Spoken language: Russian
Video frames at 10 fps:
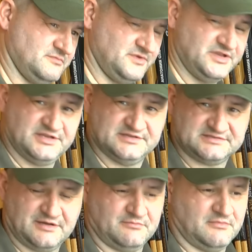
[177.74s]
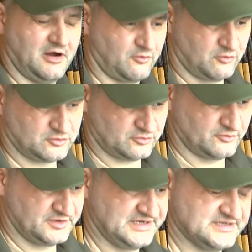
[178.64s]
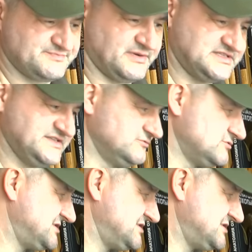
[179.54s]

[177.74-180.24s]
и там охоту или спортивную